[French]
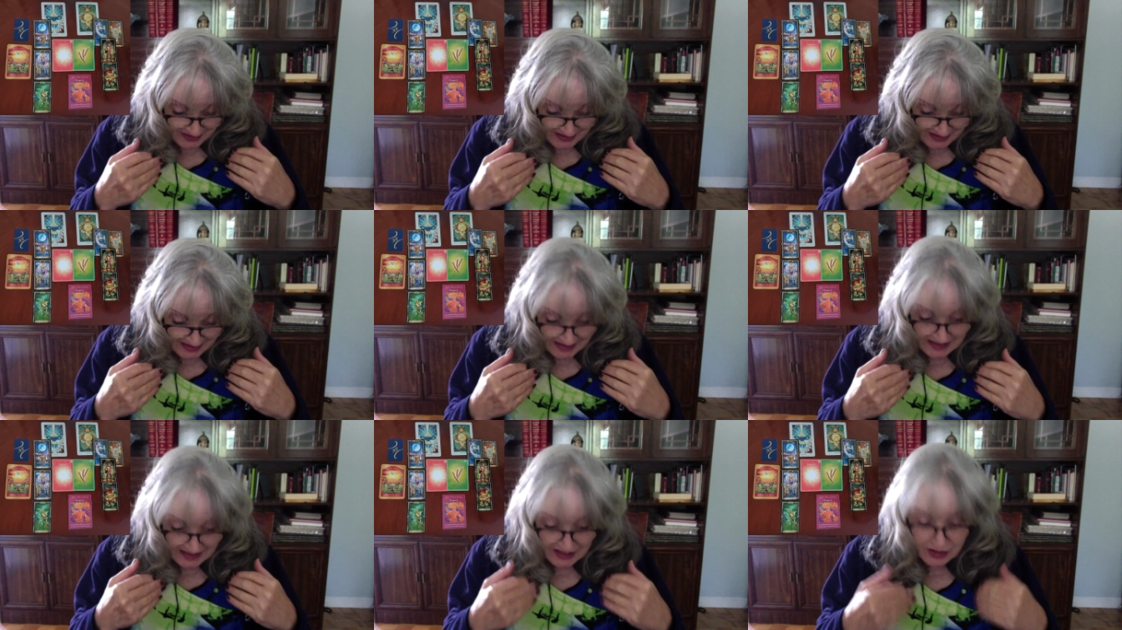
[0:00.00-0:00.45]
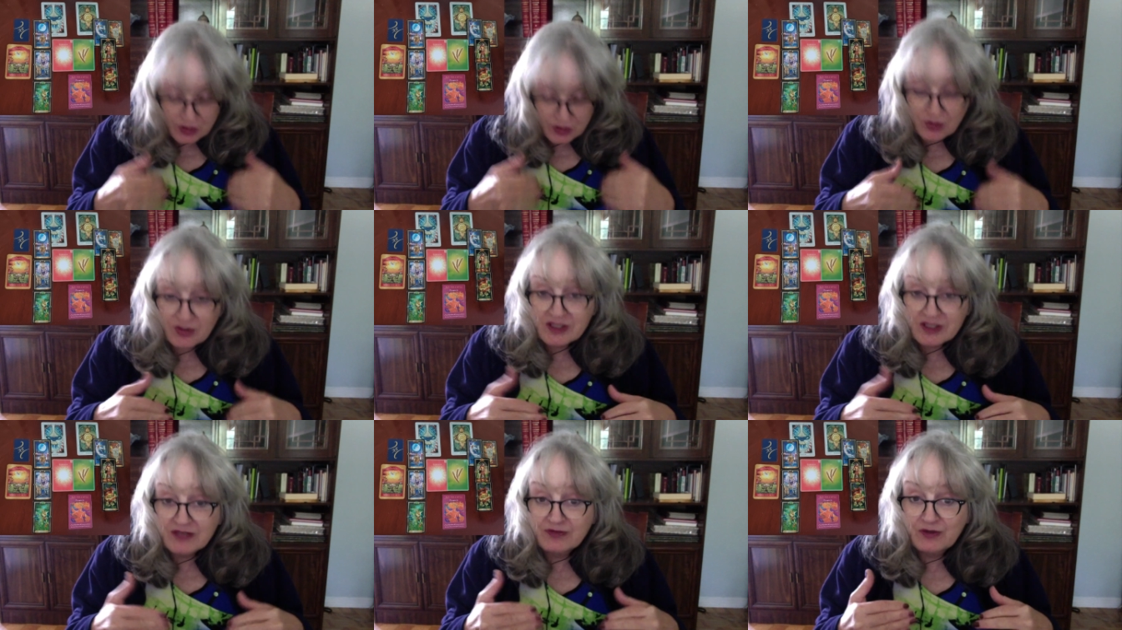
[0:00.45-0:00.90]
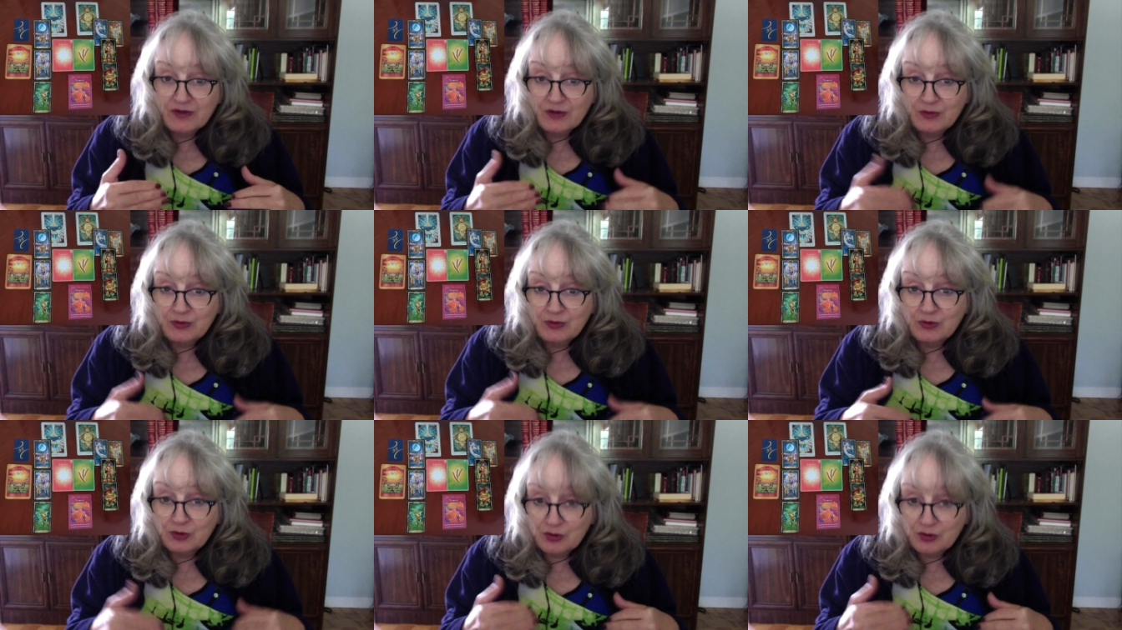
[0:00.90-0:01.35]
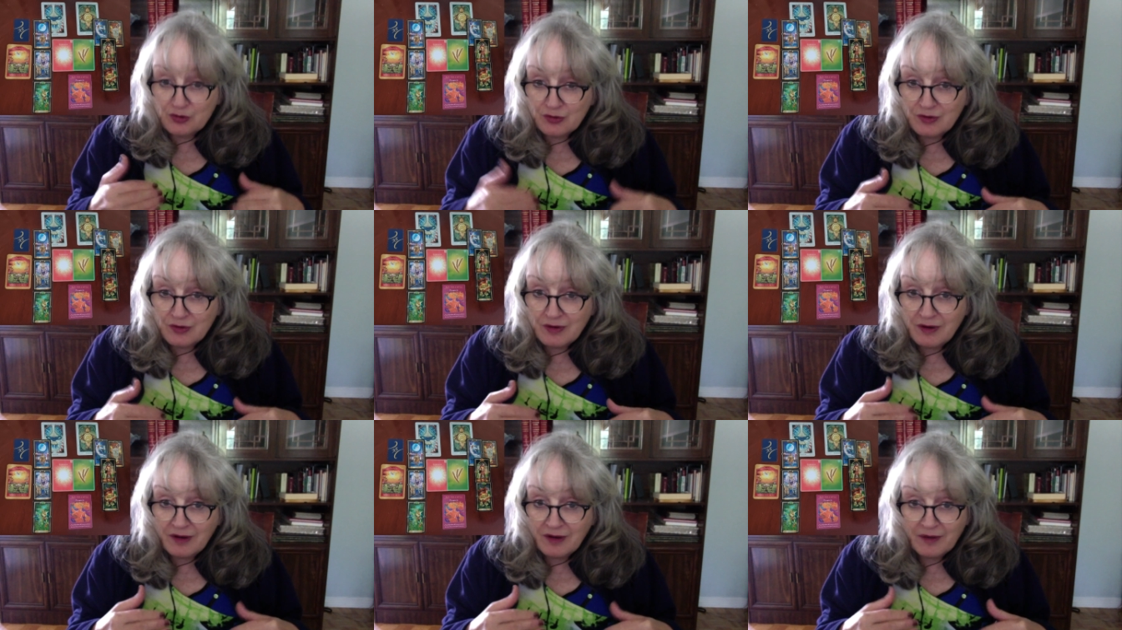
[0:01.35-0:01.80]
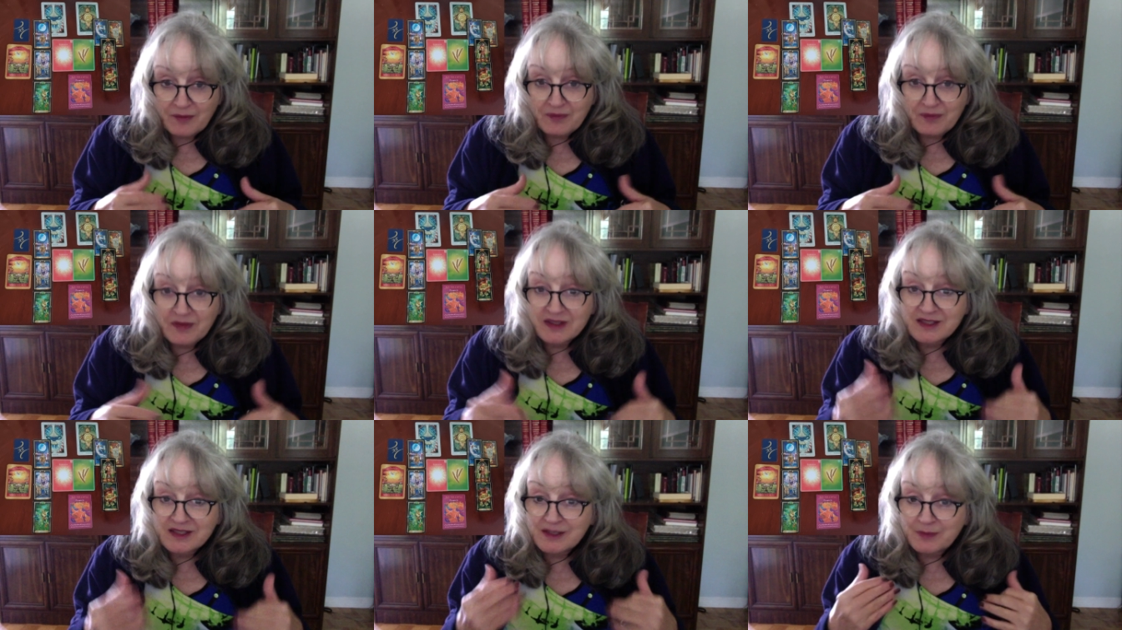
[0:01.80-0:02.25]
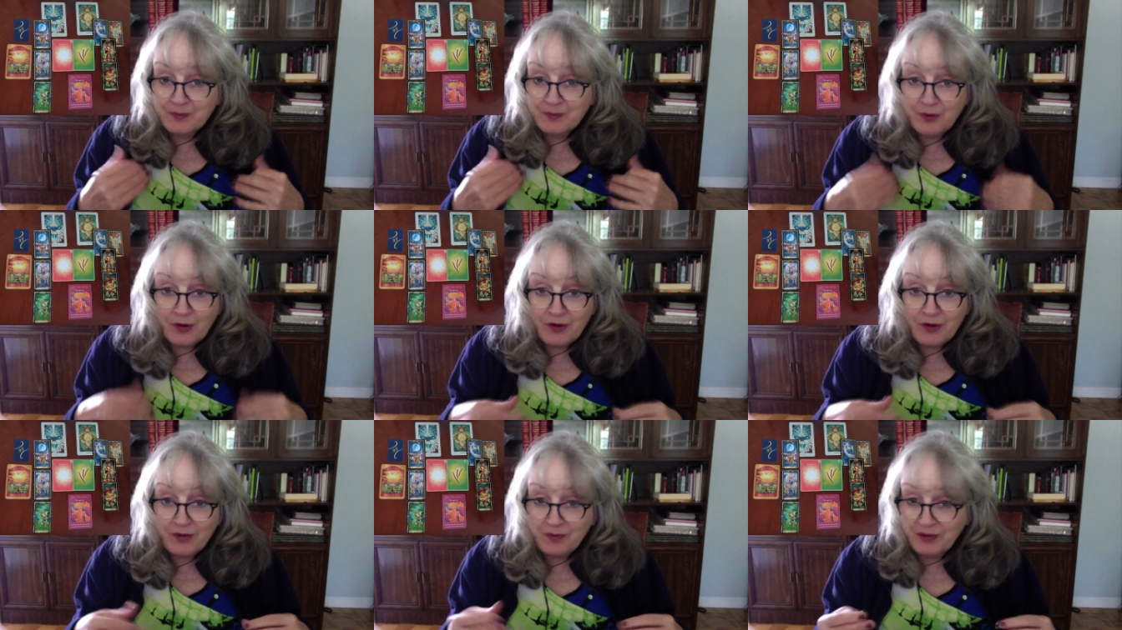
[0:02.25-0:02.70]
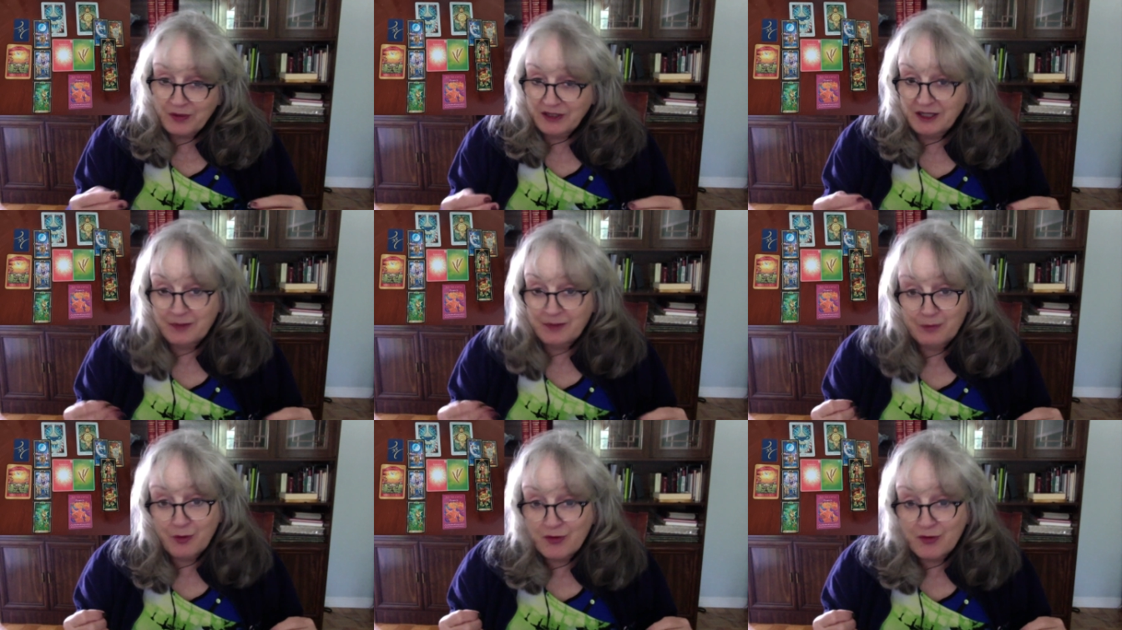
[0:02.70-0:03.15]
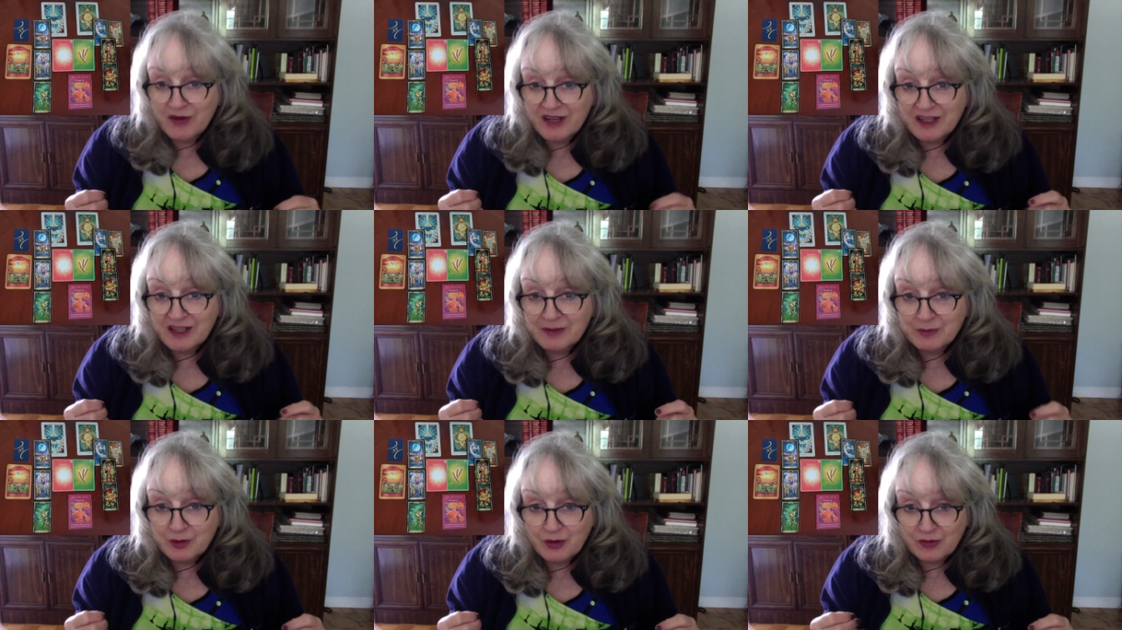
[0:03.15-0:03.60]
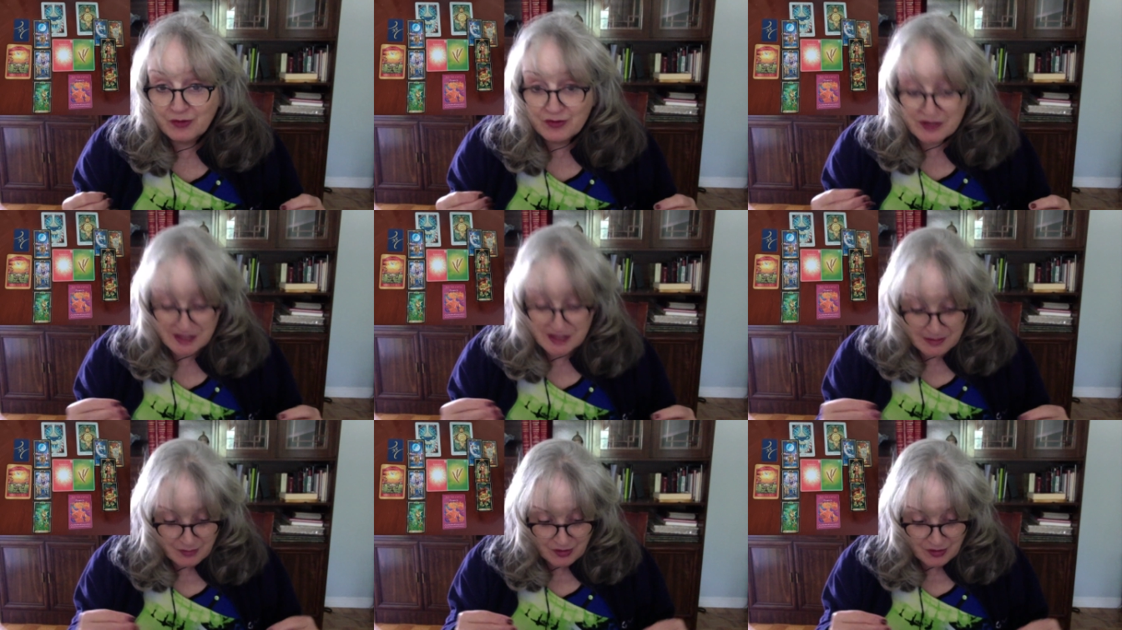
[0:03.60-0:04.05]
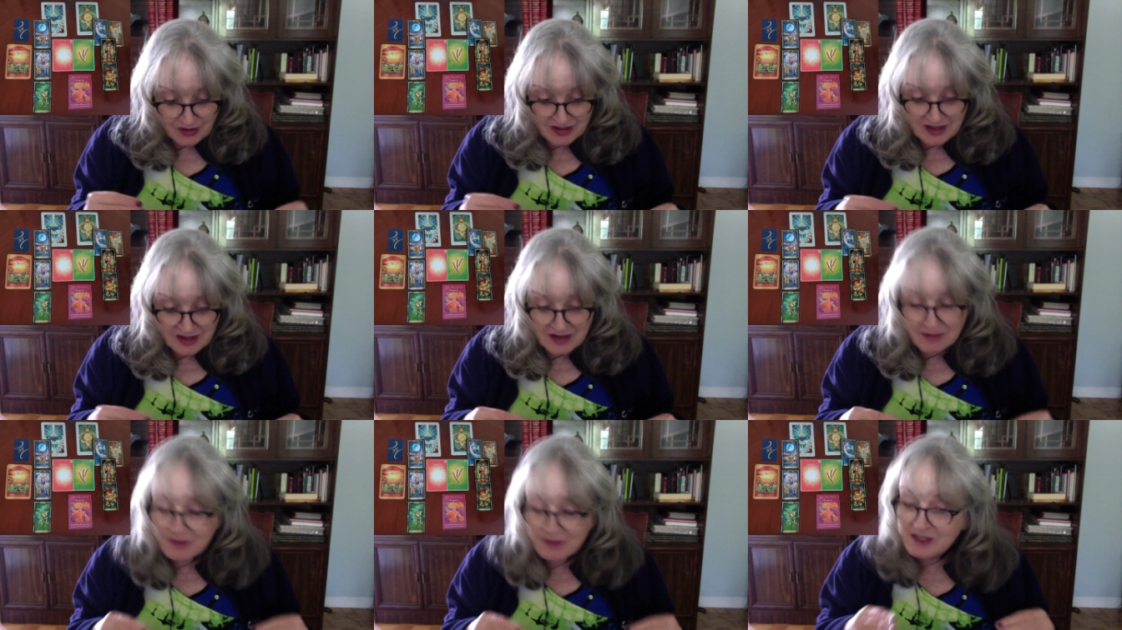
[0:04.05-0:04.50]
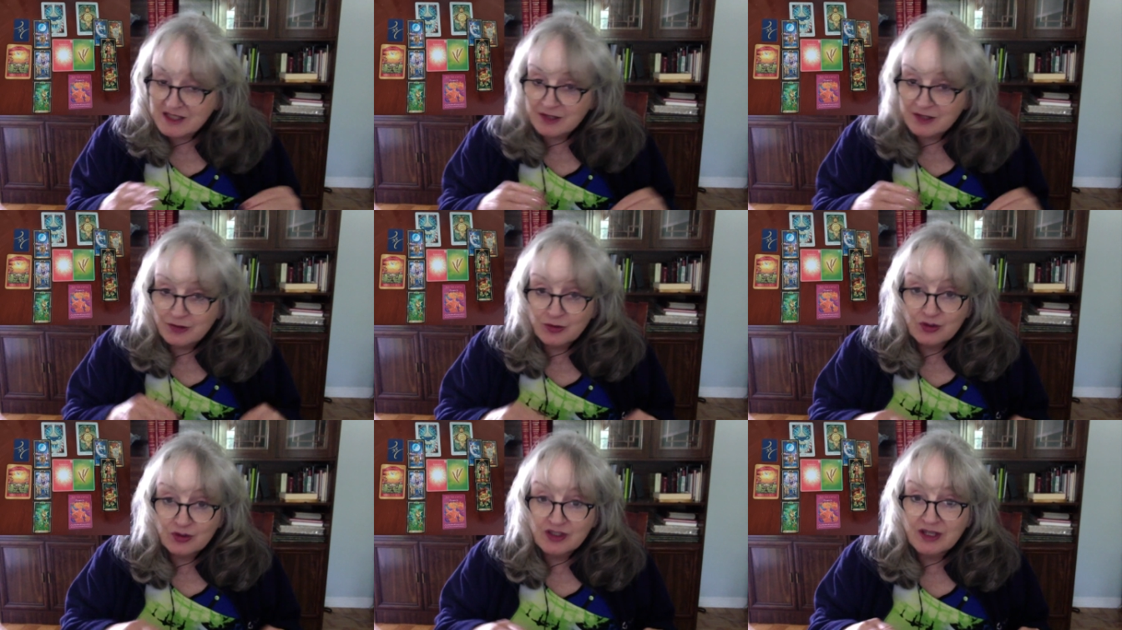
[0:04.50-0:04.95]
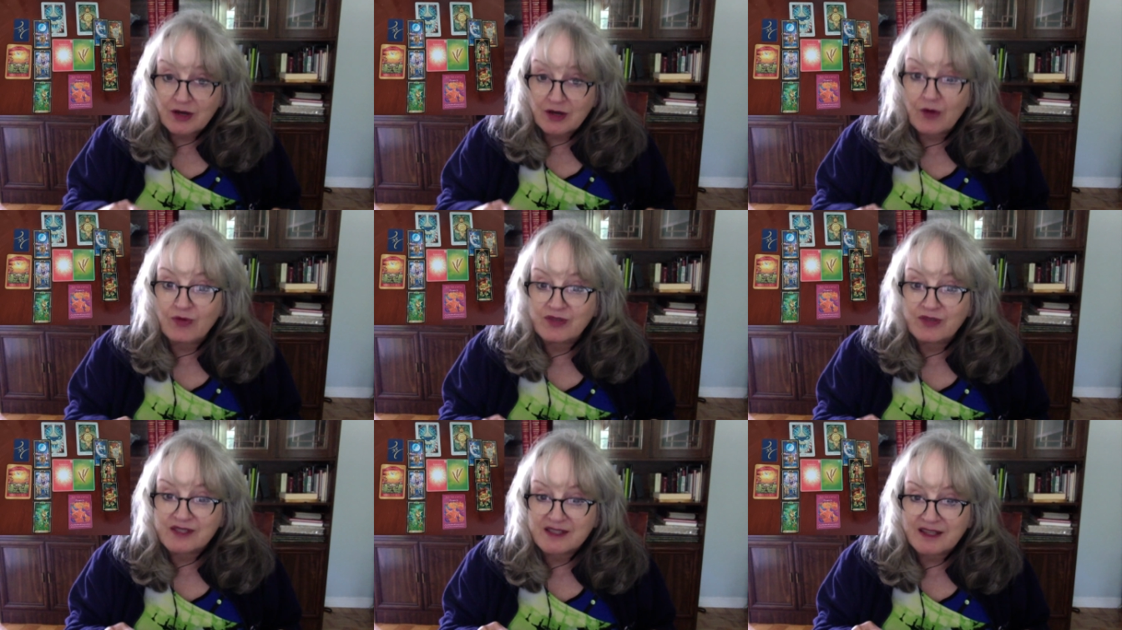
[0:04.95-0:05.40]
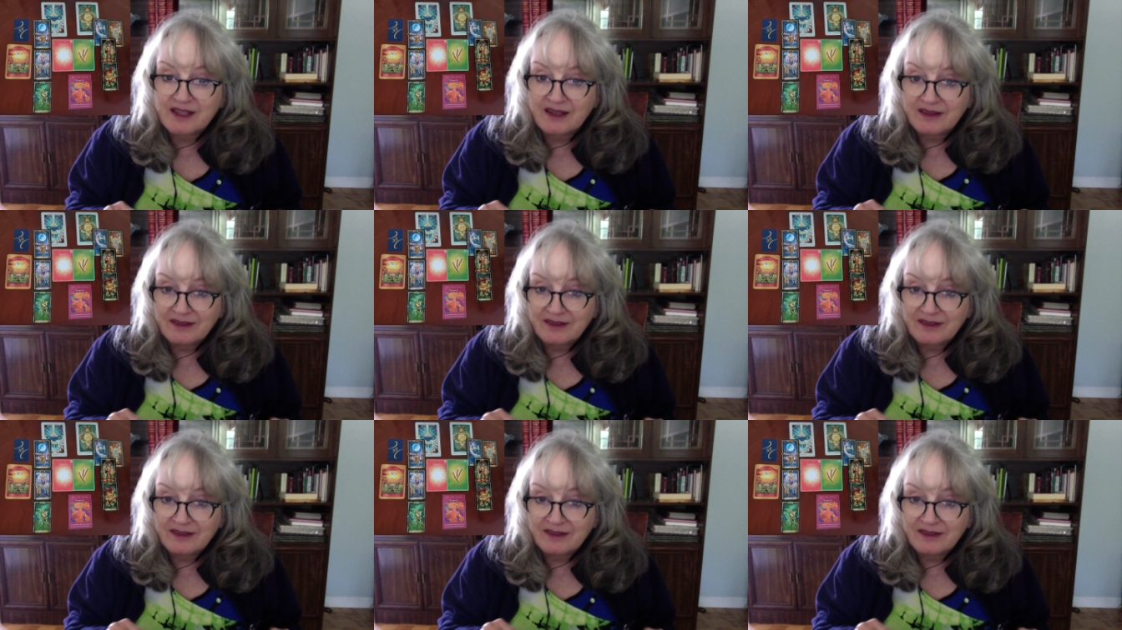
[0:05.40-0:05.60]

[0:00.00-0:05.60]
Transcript: les choses évoluent toujours, mais c'est pas peut-être pas au rythme que vous aimeriez, mais c'est c'est constant